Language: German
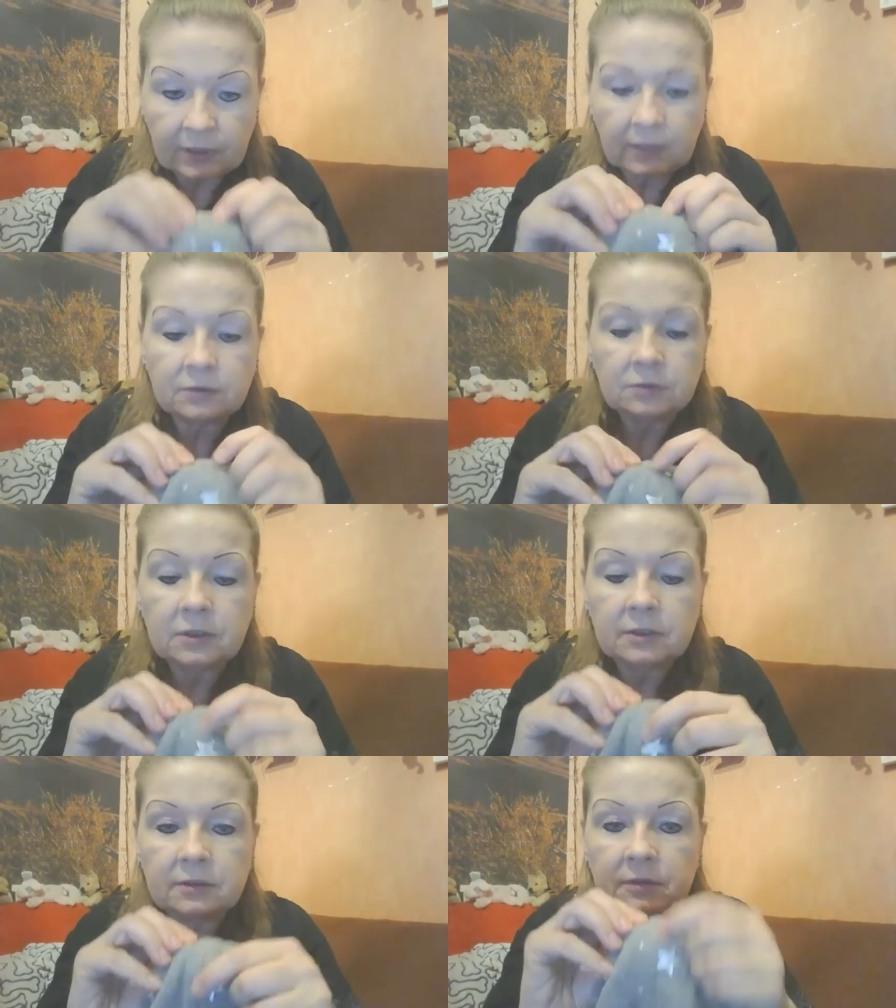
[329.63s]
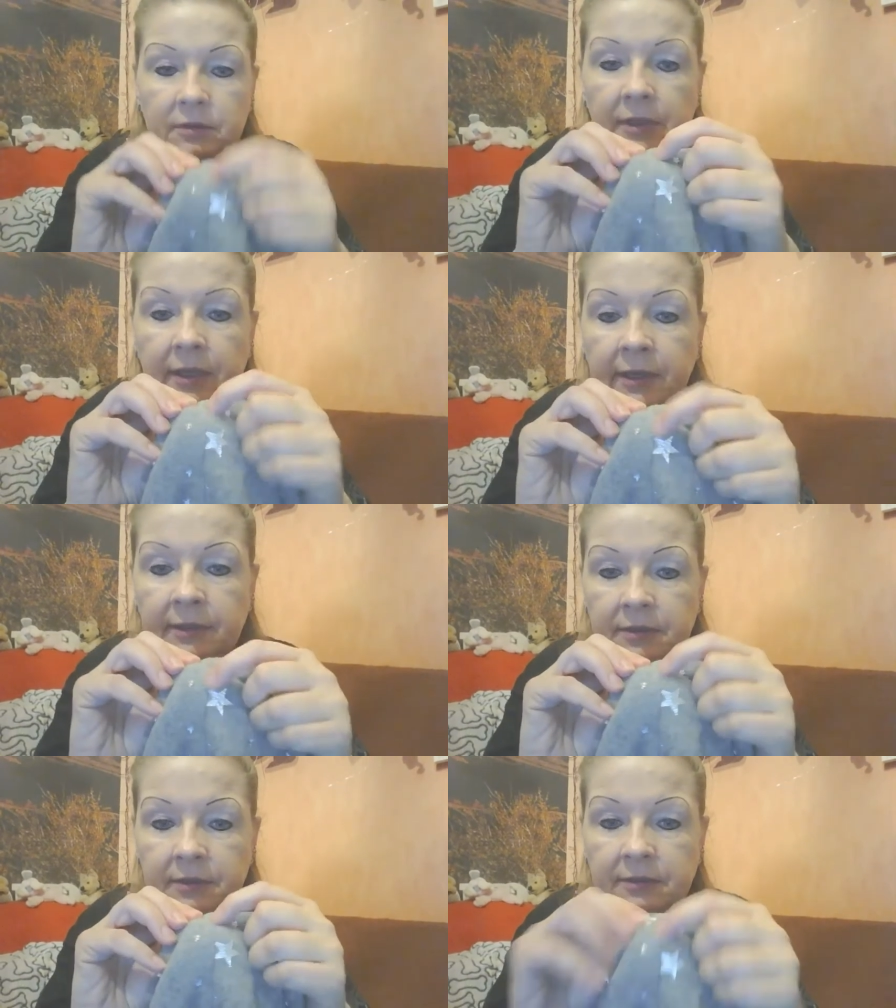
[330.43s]
also diese
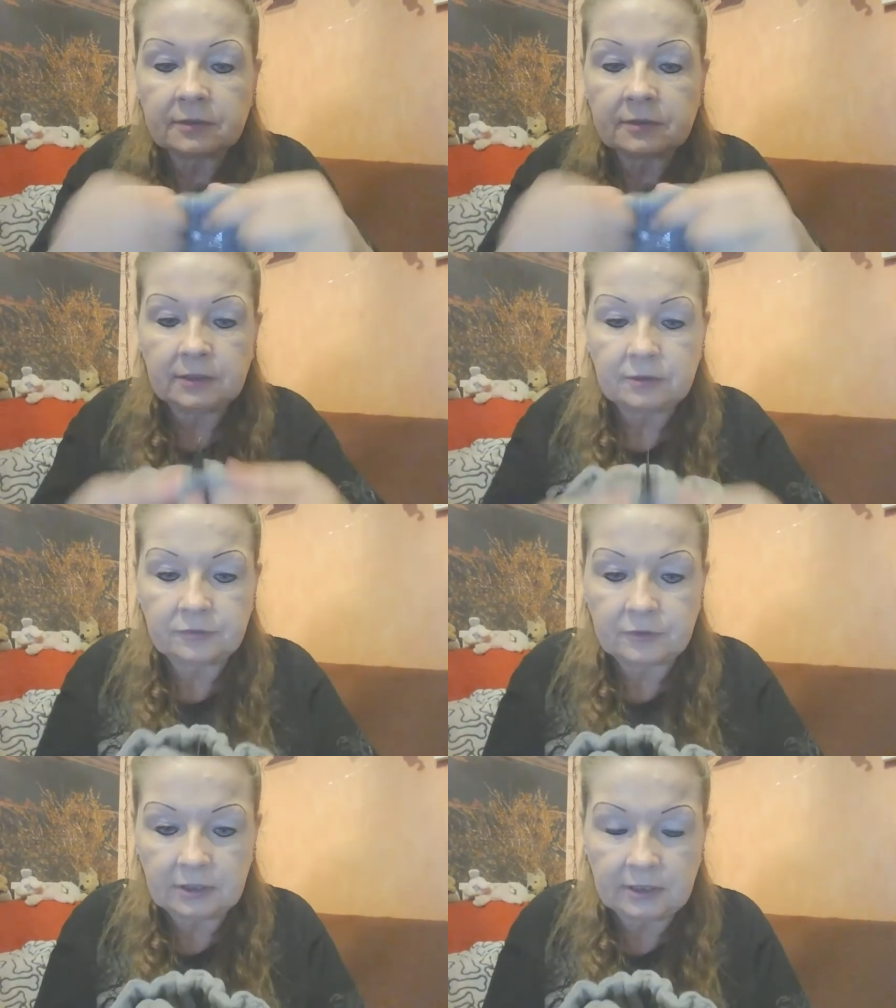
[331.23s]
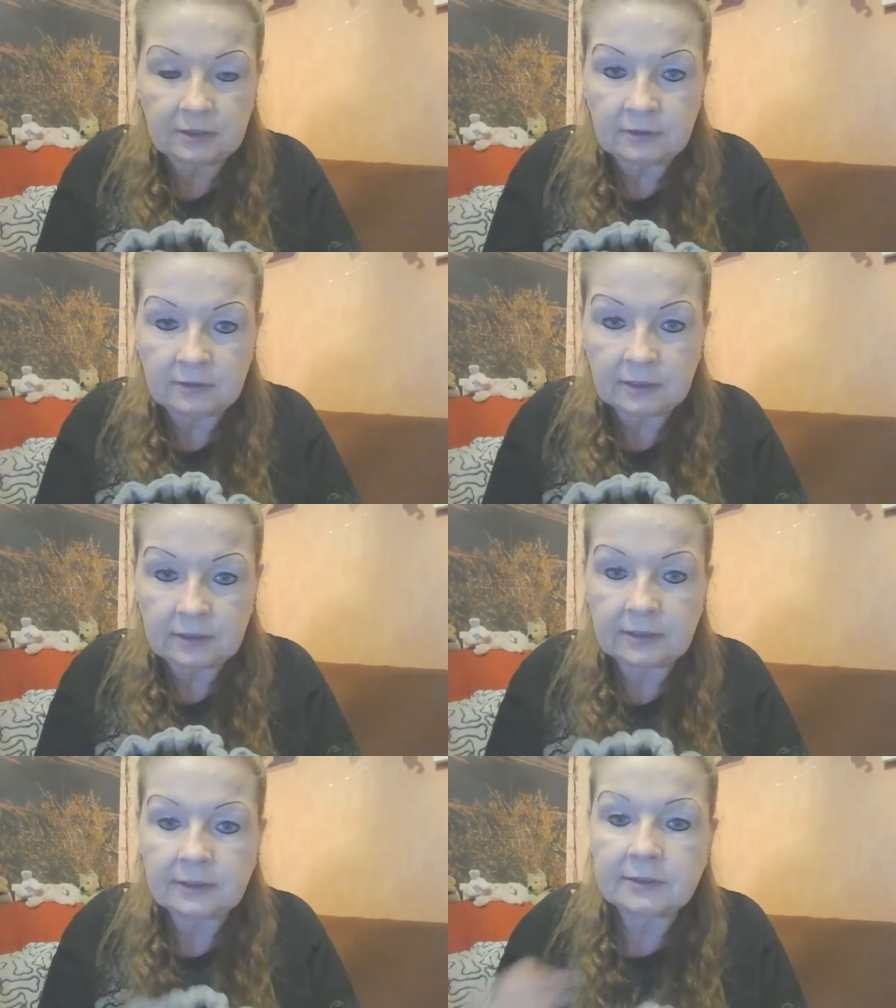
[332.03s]
Naht ist, also von innen. Das
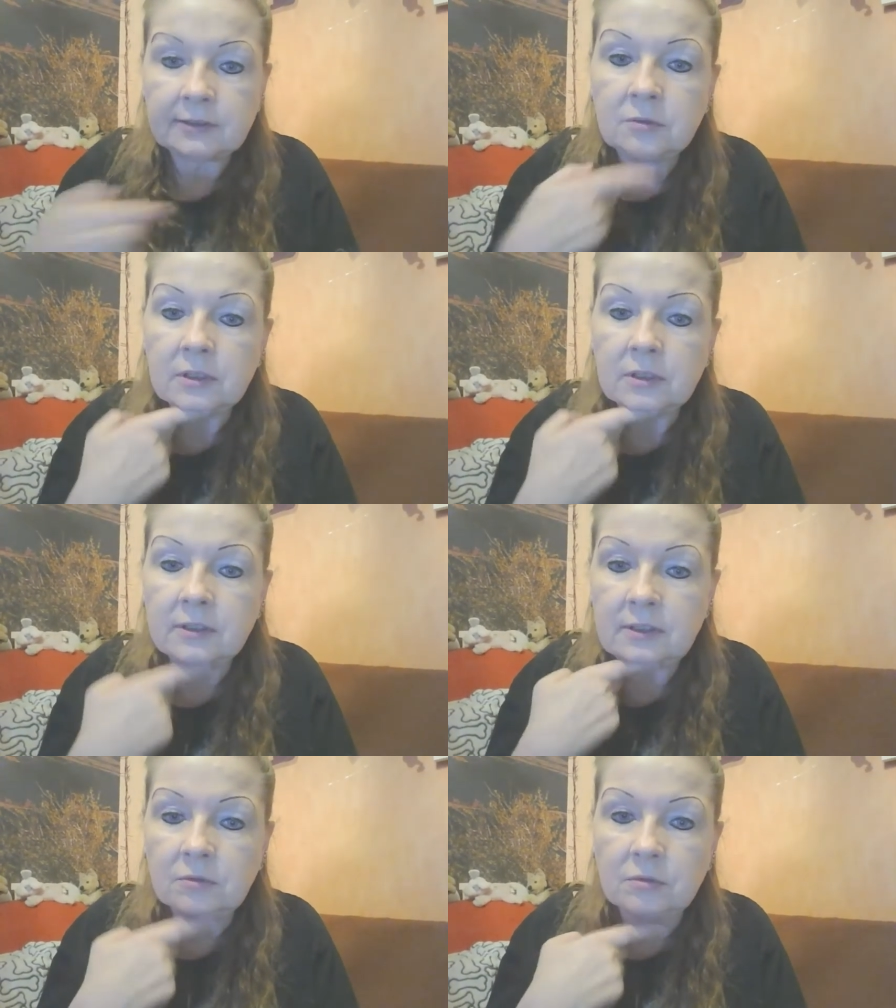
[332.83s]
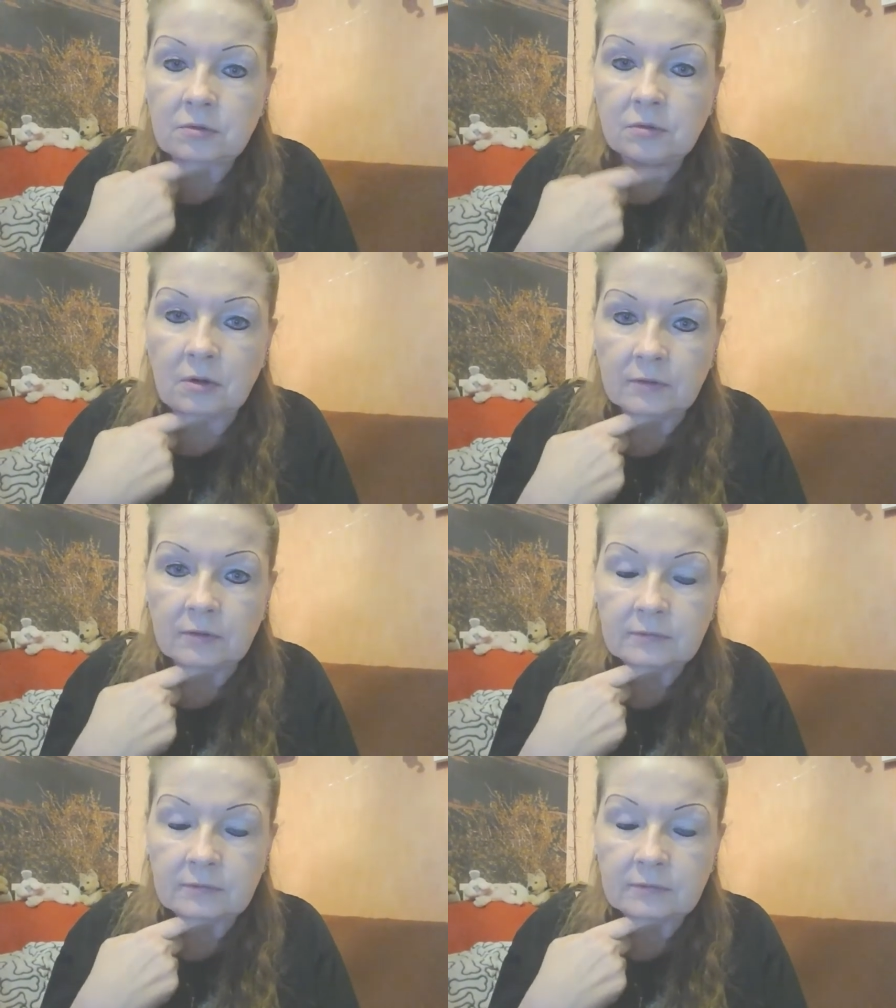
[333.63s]
heißt, der Hund hat das hier unten drunter.